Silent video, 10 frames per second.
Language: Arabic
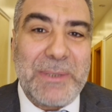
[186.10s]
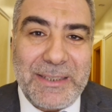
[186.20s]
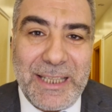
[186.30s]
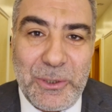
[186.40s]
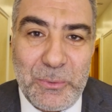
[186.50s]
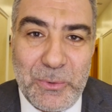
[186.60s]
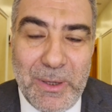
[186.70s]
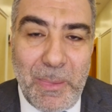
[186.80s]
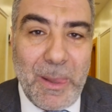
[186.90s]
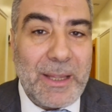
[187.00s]
مثله
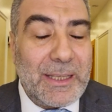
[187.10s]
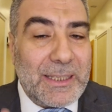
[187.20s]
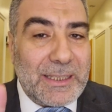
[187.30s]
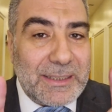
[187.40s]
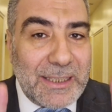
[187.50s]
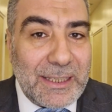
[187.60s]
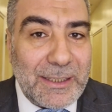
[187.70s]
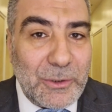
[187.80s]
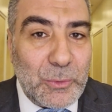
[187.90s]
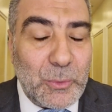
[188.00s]

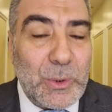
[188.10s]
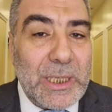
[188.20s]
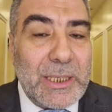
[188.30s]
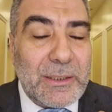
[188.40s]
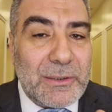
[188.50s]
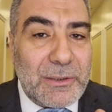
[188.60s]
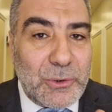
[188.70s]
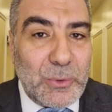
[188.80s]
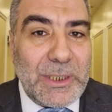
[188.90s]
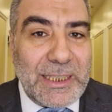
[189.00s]
دققوا
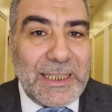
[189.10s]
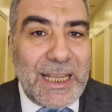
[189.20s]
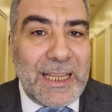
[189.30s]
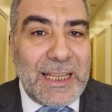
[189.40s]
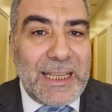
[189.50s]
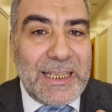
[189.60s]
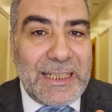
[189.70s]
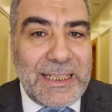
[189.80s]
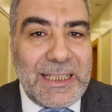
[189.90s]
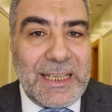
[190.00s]
زين
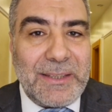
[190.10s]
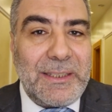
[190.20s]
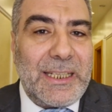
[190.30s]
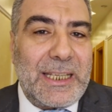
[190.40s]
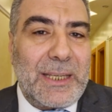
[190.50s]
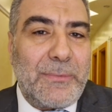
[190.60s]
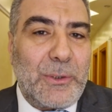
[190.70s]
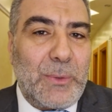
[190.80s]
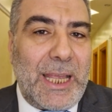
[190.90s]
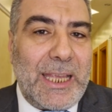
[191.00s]
للذين
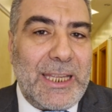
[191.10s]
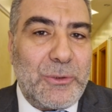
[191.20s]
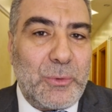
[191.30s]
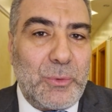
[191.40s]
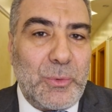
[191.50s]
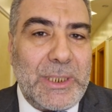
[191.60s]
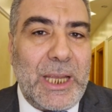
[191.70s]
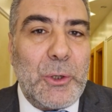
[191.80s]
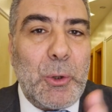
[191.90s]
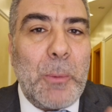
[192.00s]
كفروا الحياة الدنيا
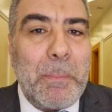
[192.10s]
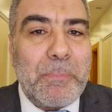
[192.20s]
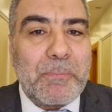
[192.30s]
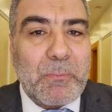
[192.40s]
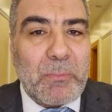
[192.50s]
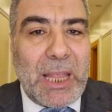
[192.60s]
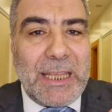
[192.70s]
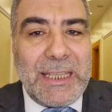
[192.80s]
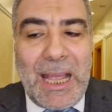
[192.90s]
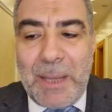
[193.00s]
هم
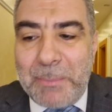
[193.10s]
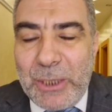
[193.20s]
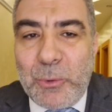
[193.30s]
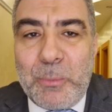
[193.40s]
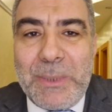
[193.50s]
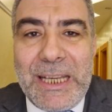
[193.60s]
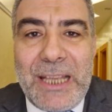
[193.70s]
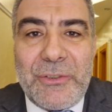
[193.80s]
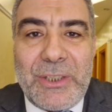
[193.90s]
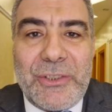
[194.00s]
يعملون من
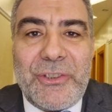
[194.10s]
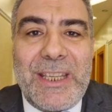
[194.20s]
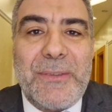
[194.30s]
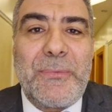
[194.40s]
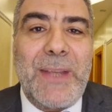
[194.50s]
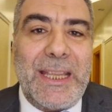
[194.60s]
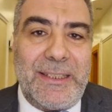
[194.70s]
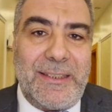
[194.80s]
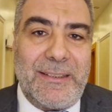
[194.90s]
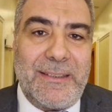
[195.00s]
أجل شيء
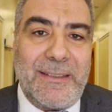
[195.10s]
فاني